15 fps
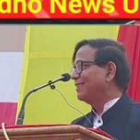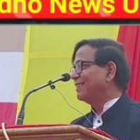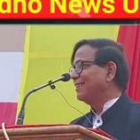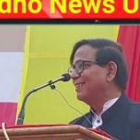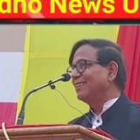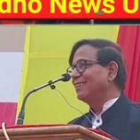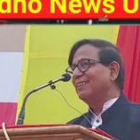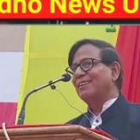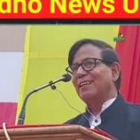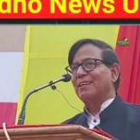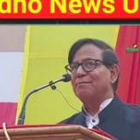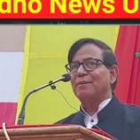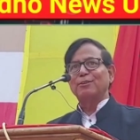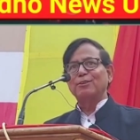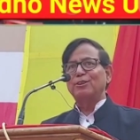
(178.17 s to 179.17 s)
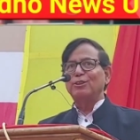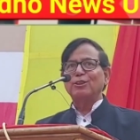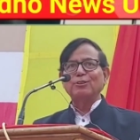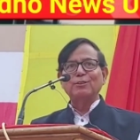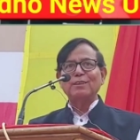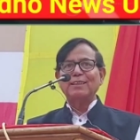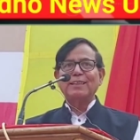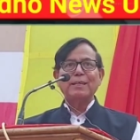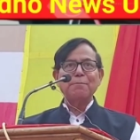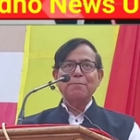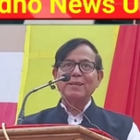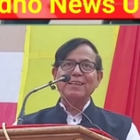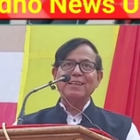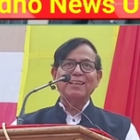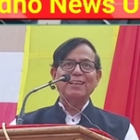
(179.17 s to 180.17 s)
শ্রীলঙ্কায় মানুষ যখন
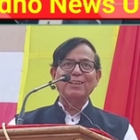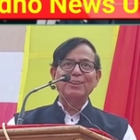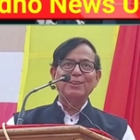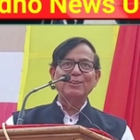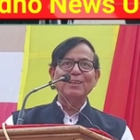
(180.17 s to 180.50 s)
খেপে গেল